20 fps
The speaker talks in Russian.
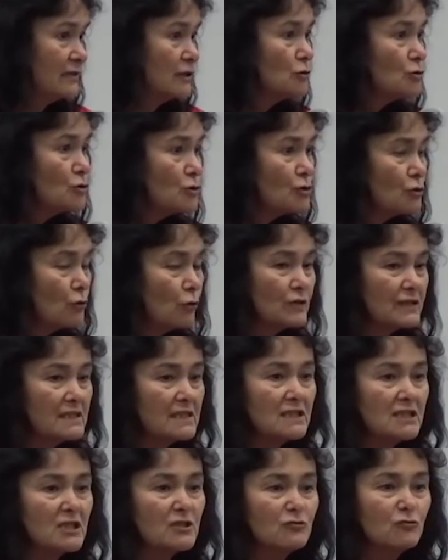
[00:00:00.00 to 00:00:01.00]
Не то, что он
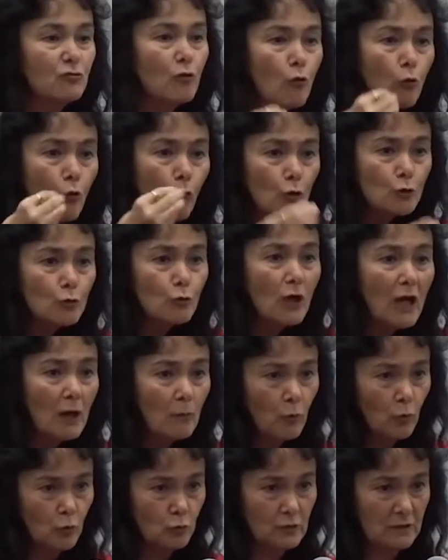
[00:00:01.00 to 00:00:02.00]
делает в угоду
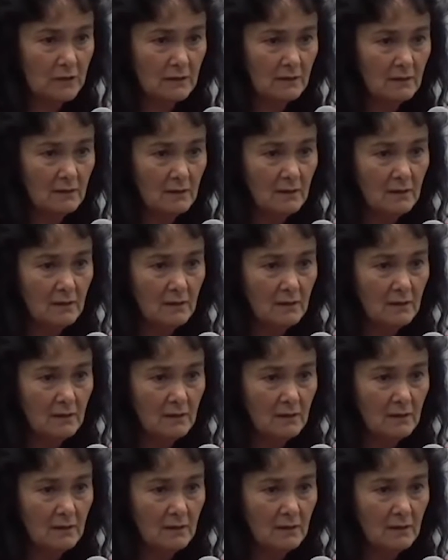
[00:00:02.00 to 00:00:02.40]
кому-то.